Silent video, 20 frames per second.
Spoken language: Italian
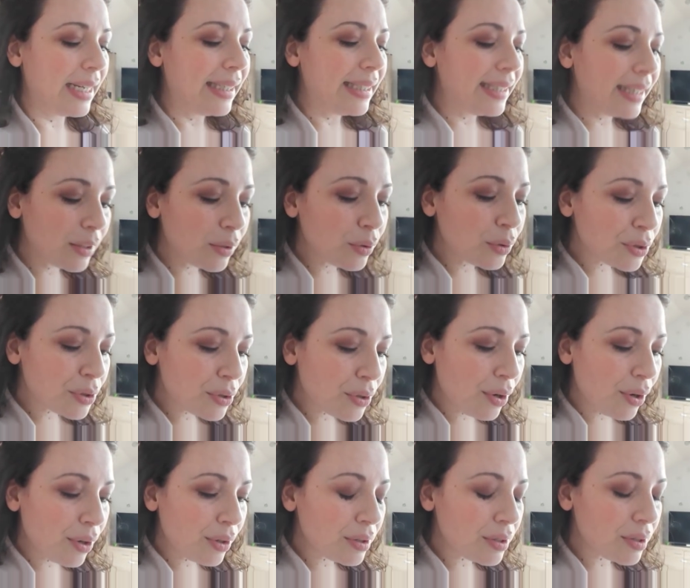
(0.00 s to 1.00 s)
L'anno
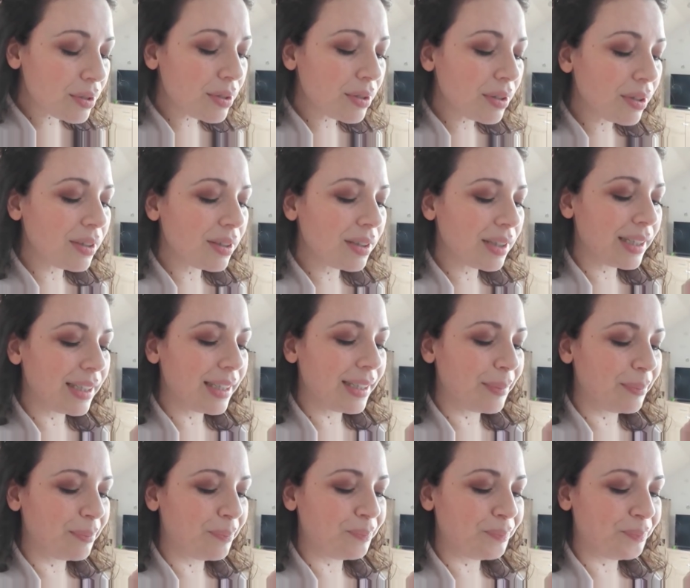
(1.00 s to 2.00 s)
scorso
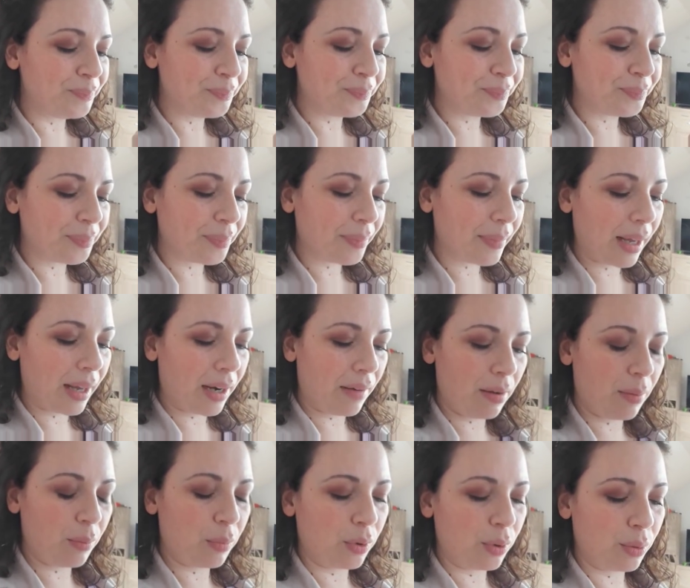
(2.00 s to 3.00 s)
ehm,
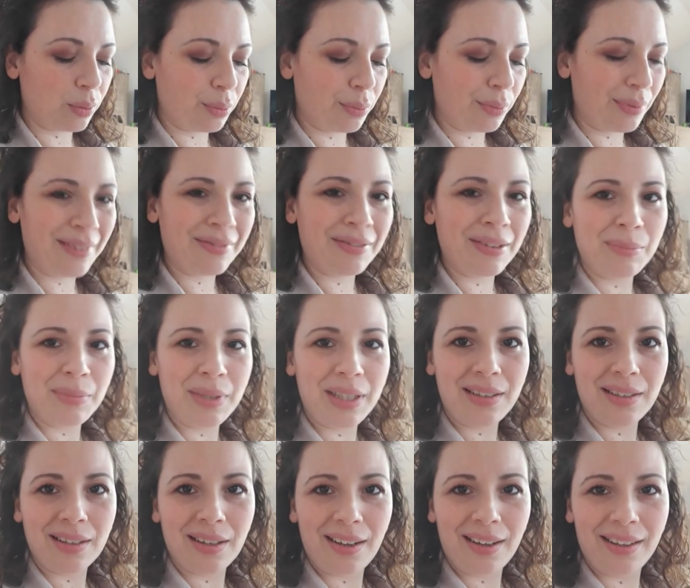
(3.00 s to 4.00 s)
eravamo una
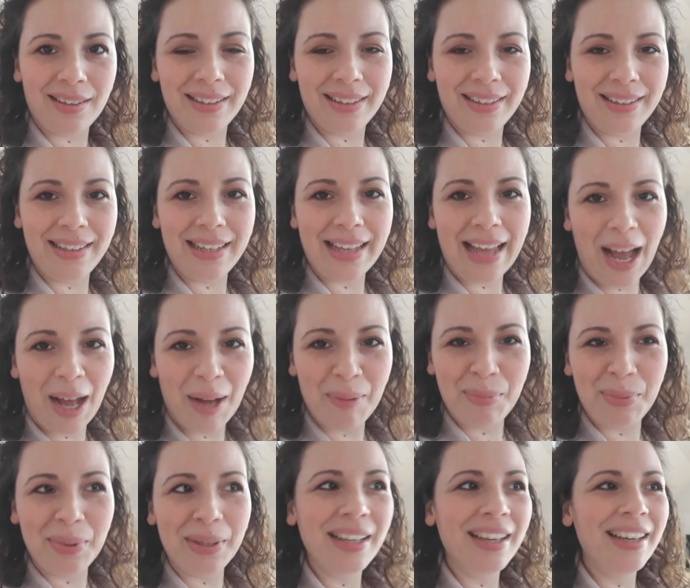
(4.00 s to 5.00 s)
famiglia eh, di
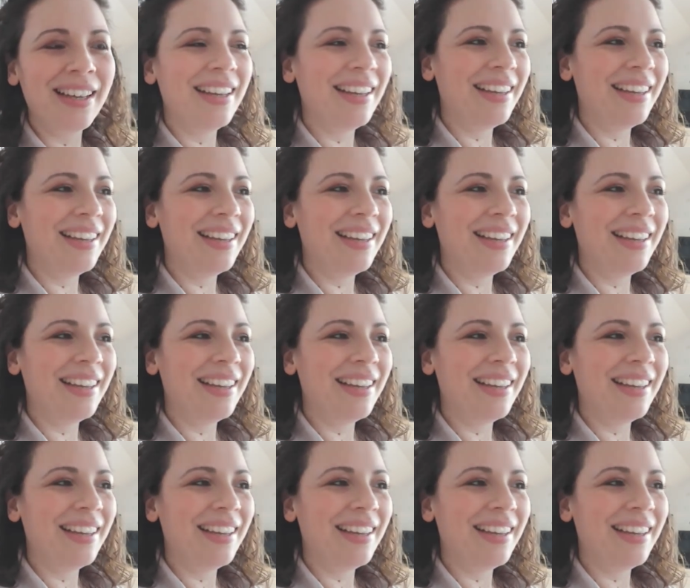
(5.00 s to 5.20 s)
api,